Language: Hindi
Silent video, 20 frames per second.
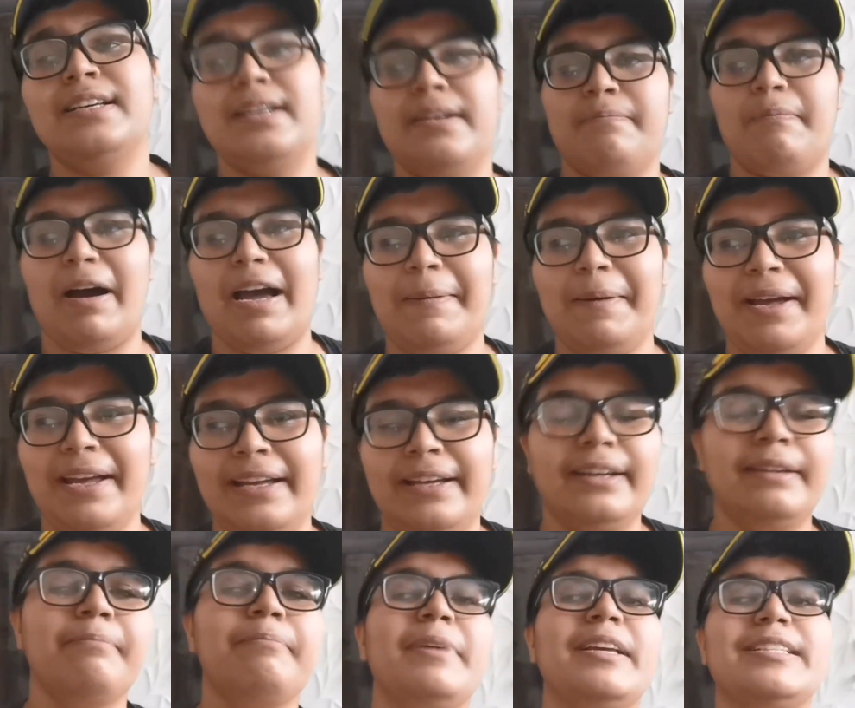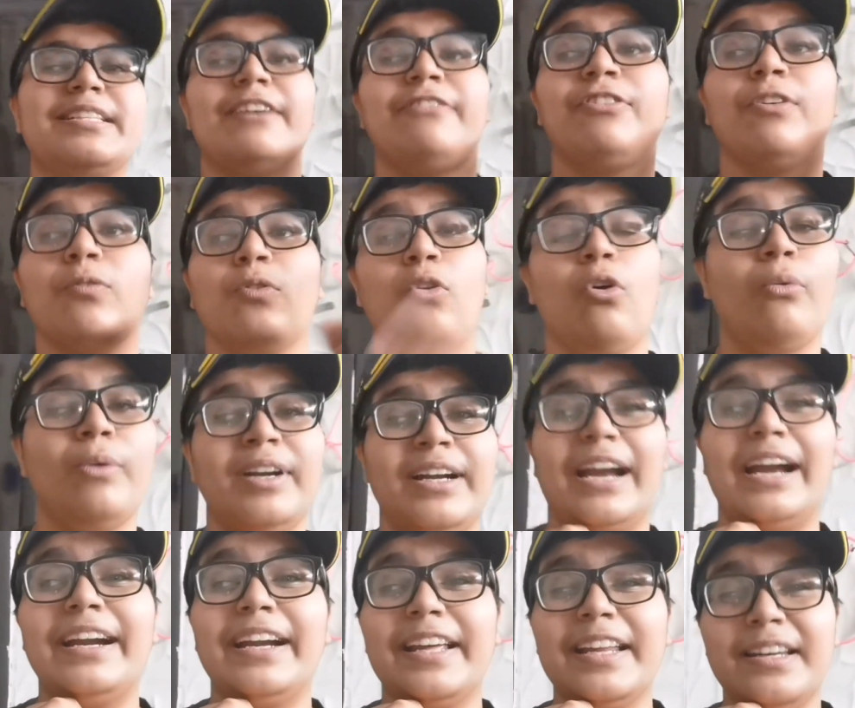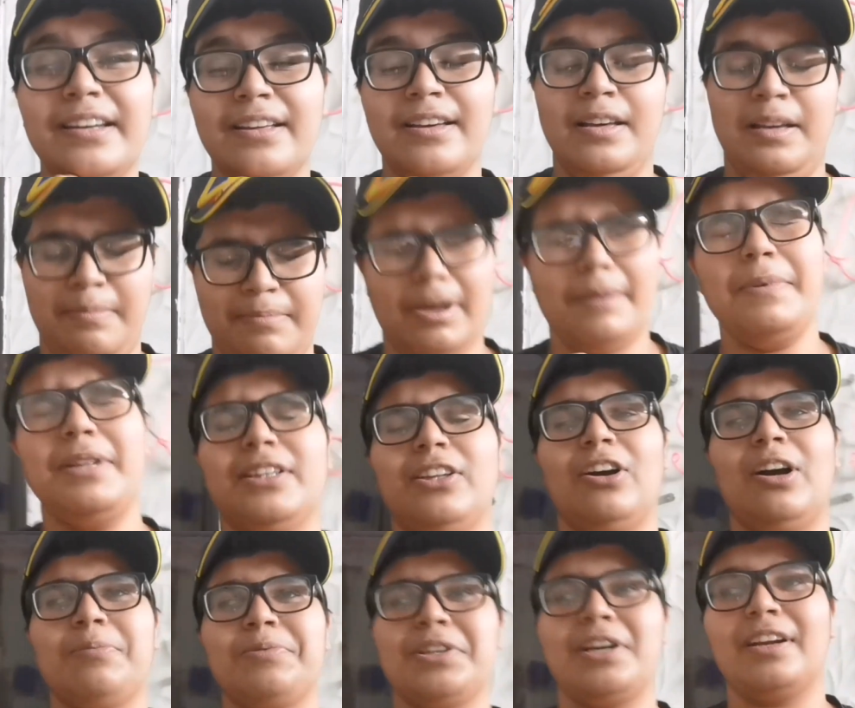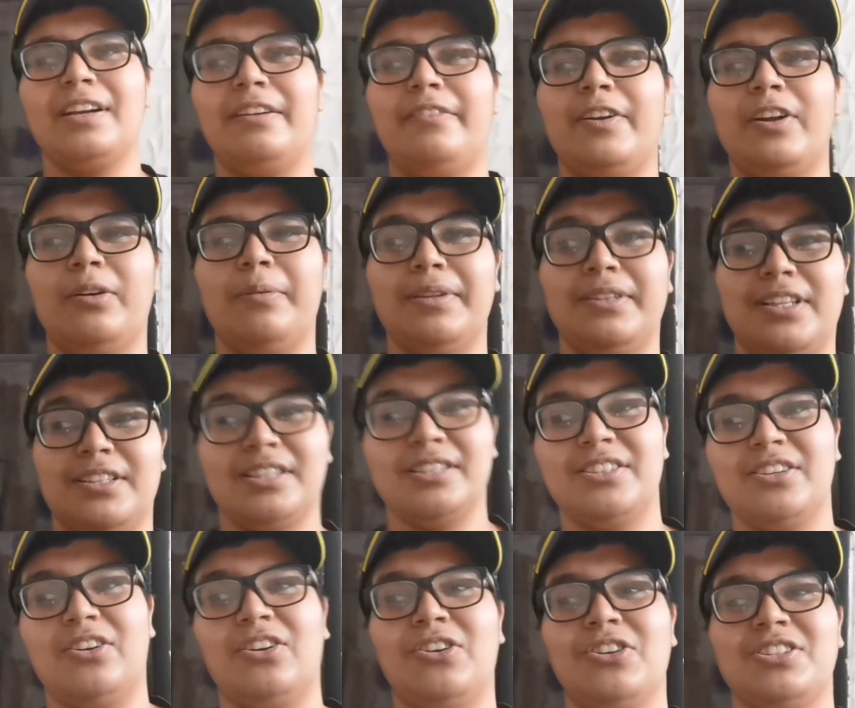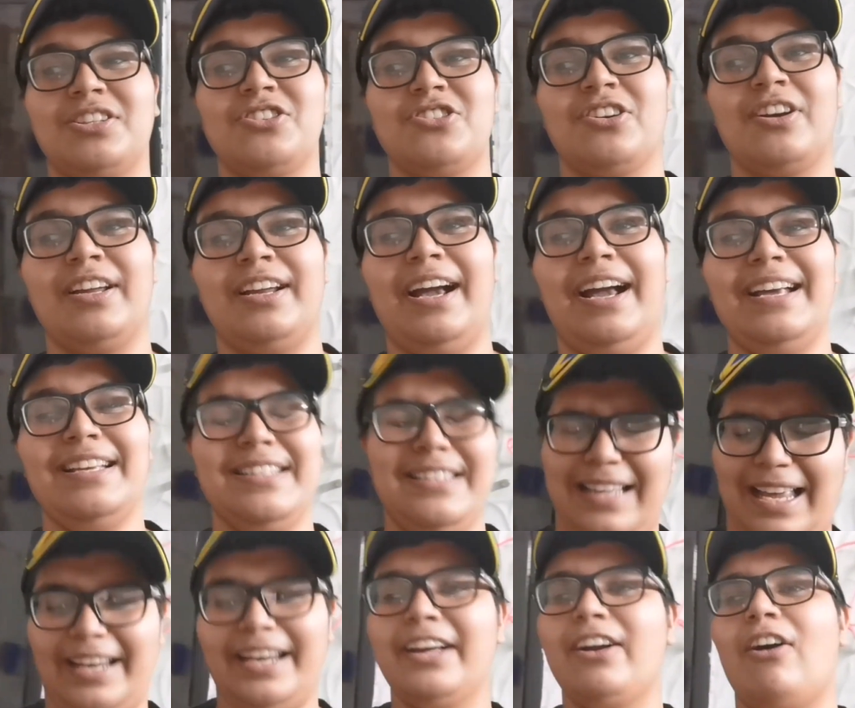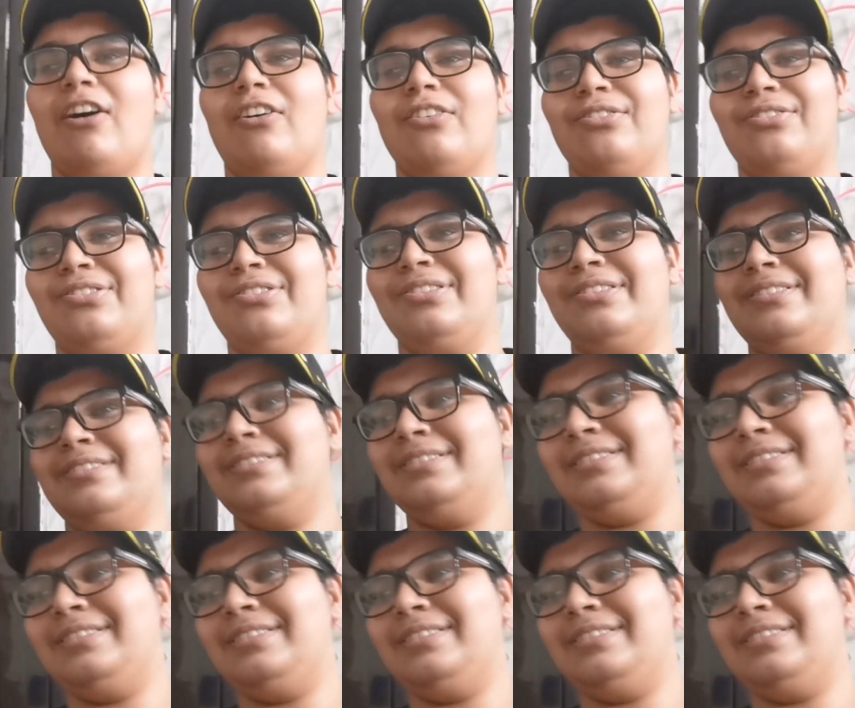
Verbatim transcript: बाय बाय बी सेफ फ्रॉम कोविड नाइनटीन मैं मिलता हूं आपसे अगले वीडियो में दिस इज योर होस्ट दिशु गाइस साइनिंग ऑफ